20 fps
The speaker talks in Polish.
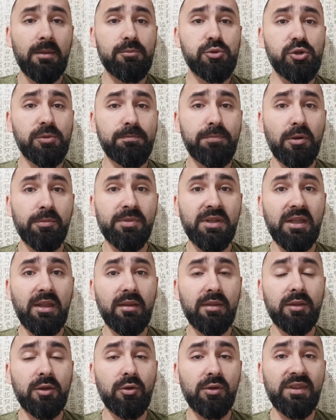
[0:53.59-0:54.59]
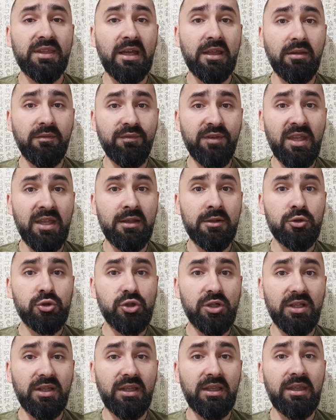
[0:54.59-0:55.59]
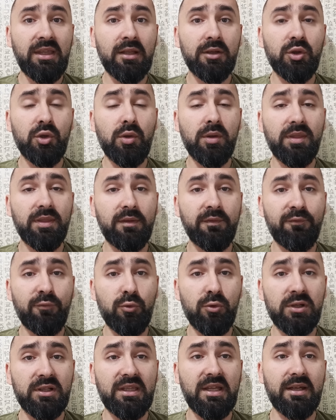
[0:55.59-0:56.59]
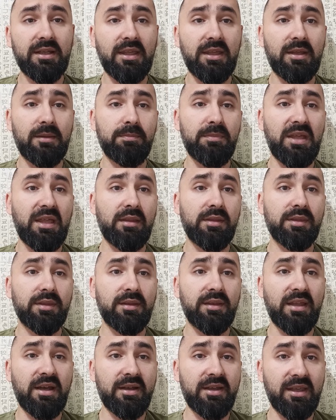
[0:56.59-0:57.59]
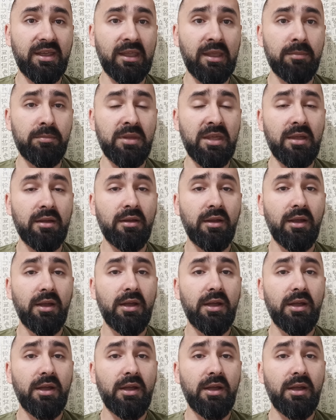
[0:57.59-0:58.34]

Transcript: Przypomnę, jest to największe i jedno z dwóch takich miejsc na Krymie,